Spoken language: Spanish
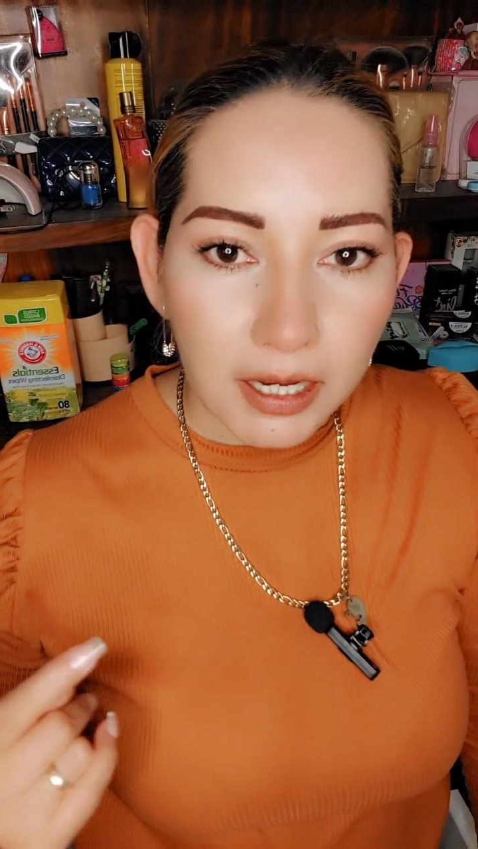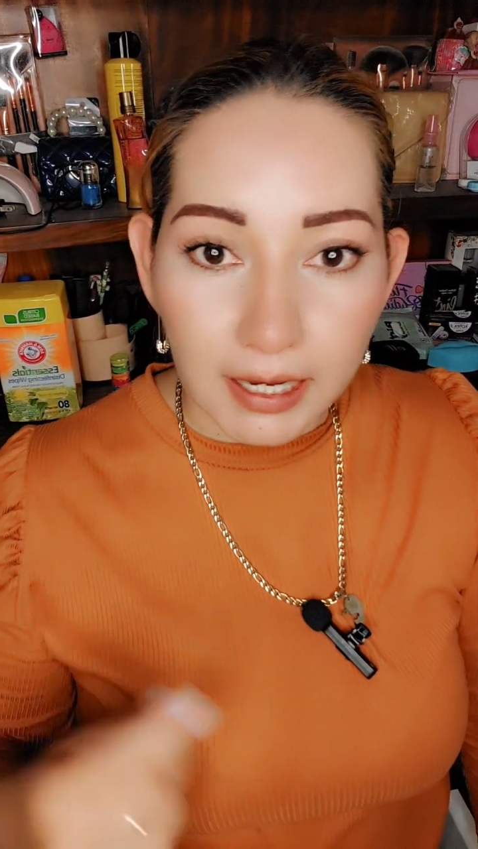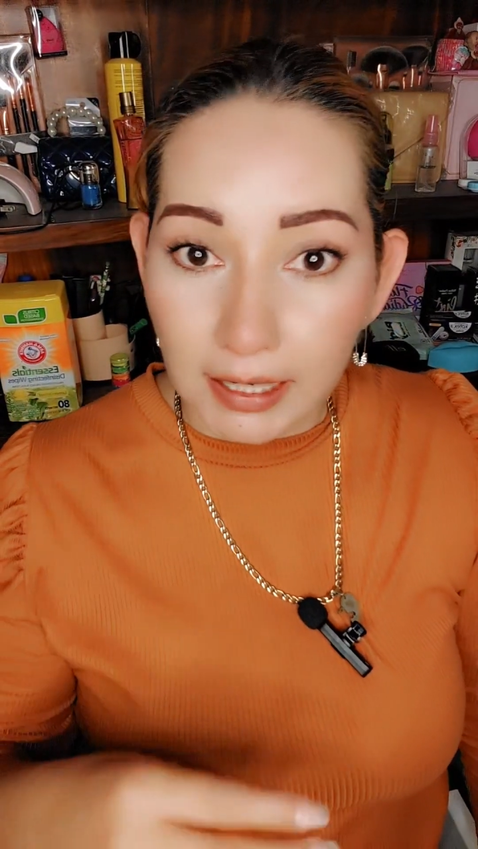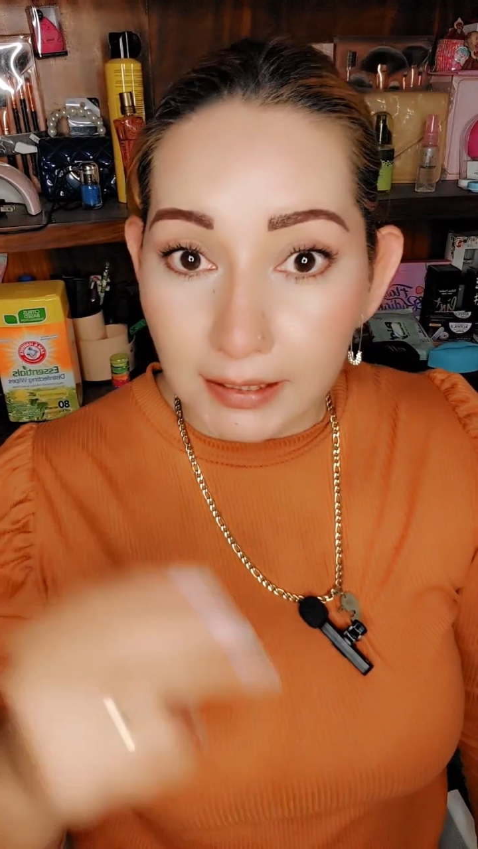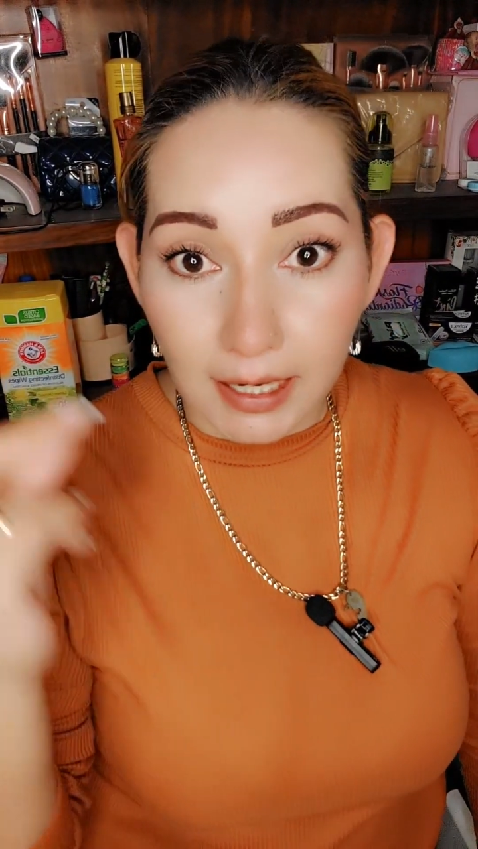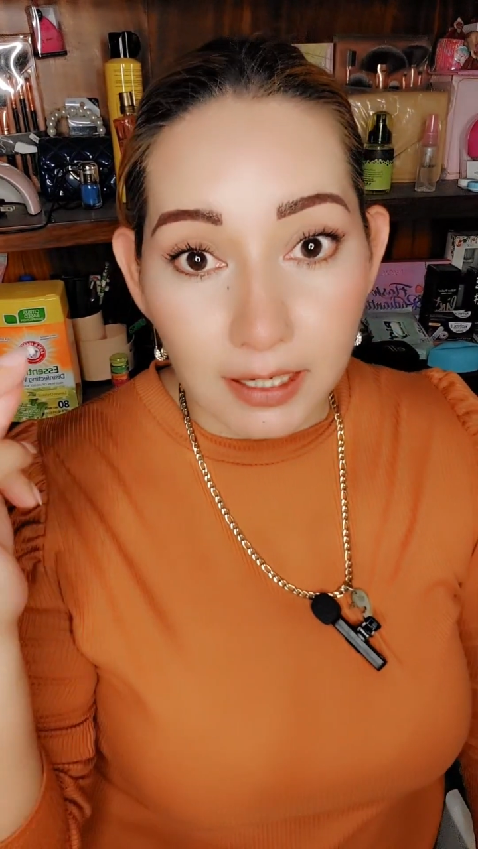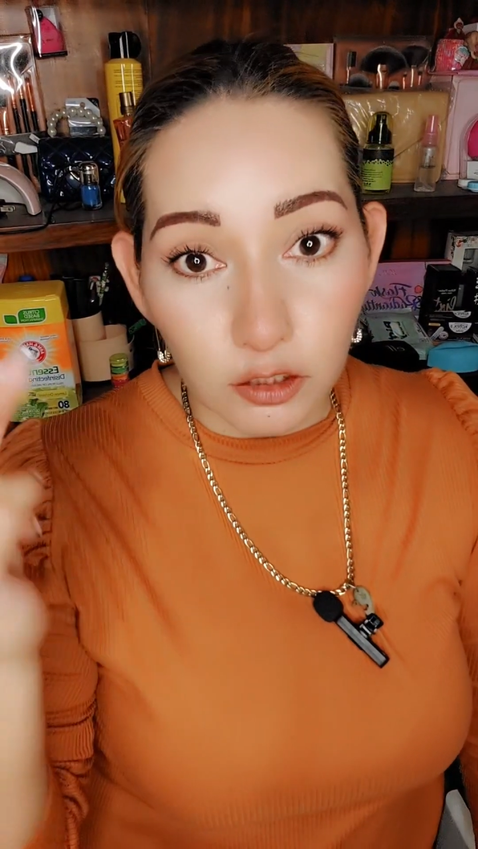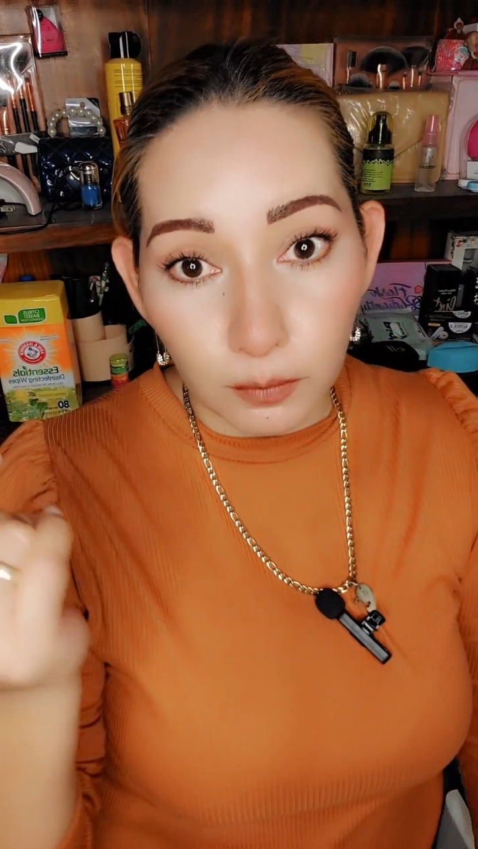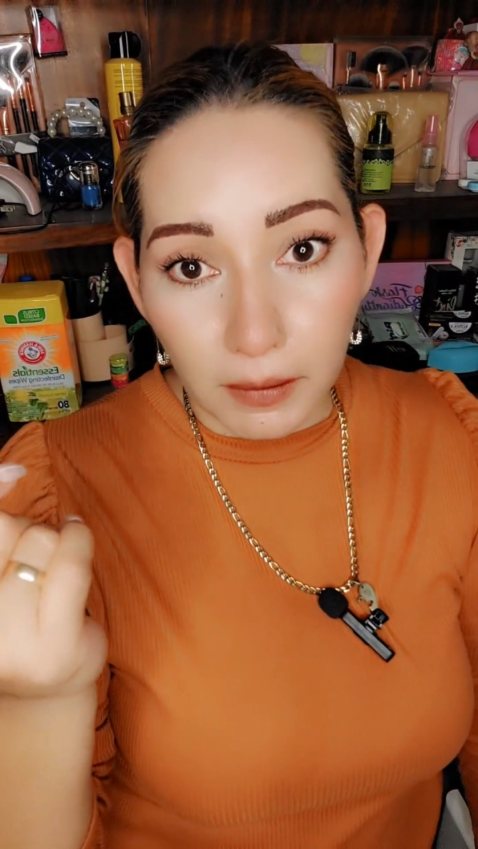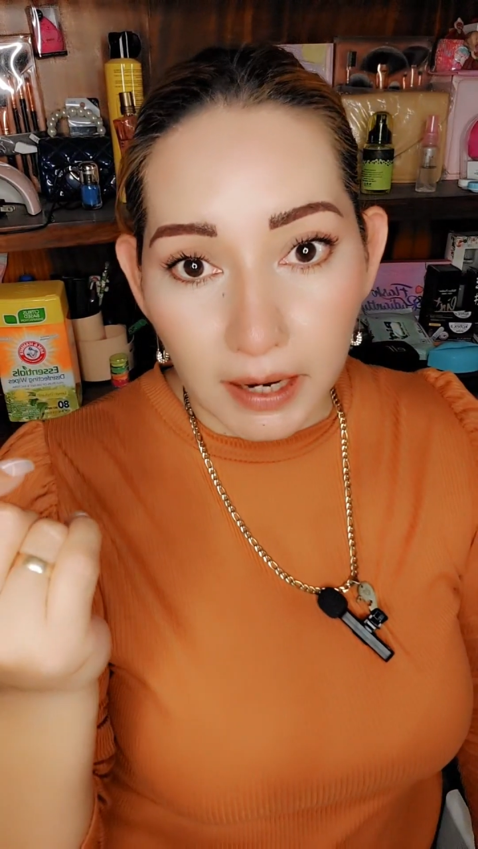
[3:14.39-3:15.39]
que les lleguen
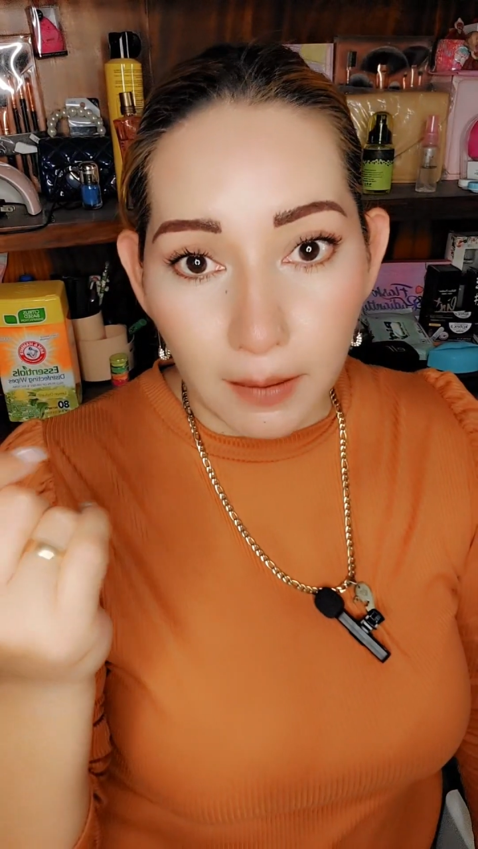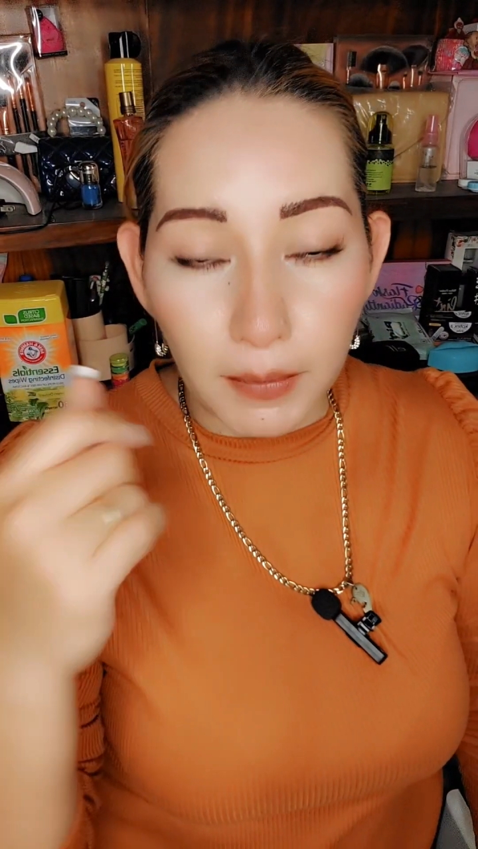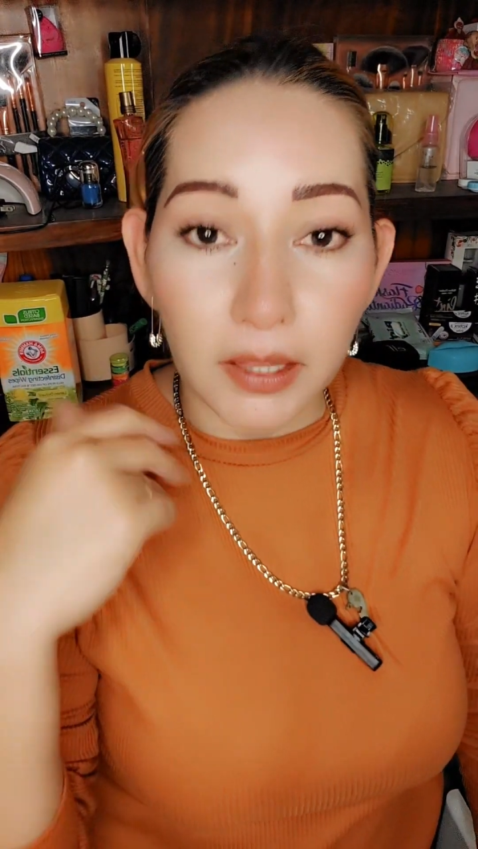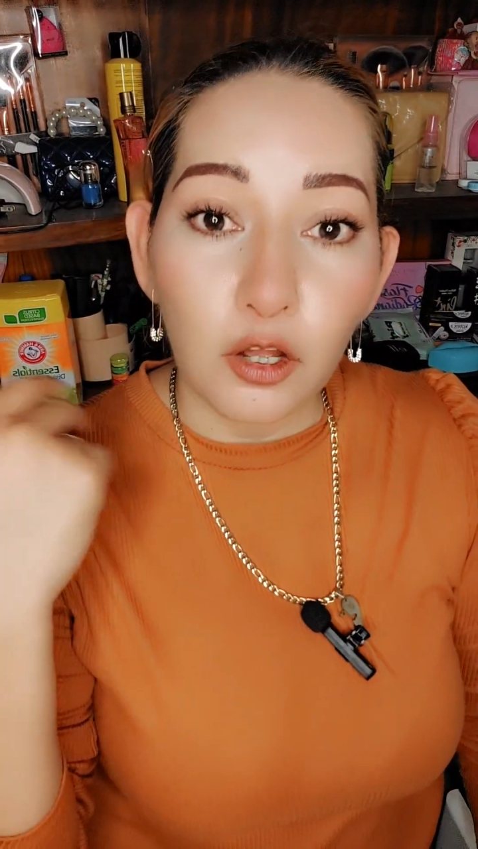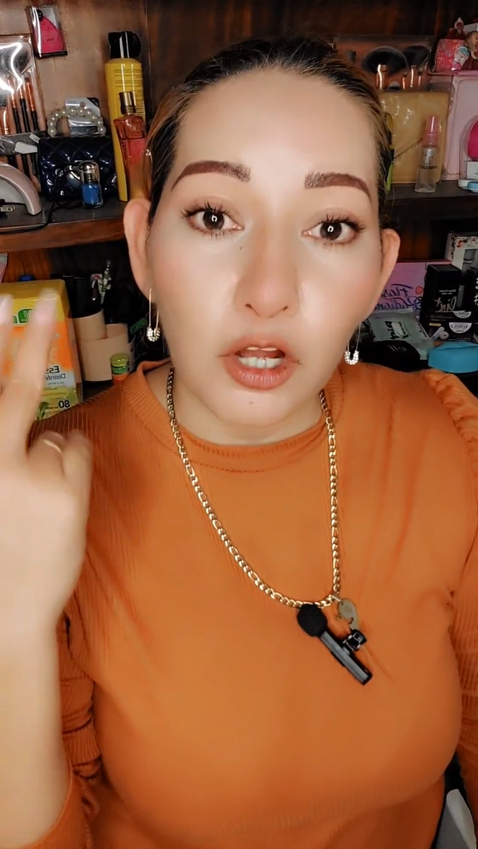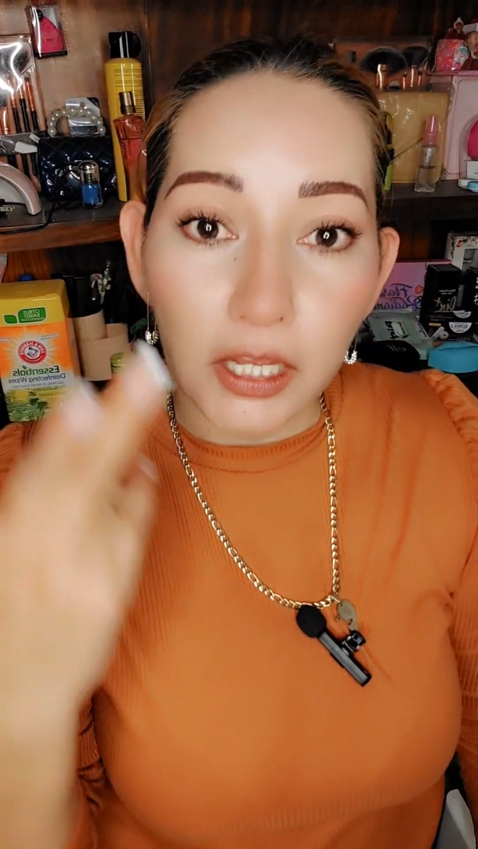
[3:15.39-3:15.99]
súper rápido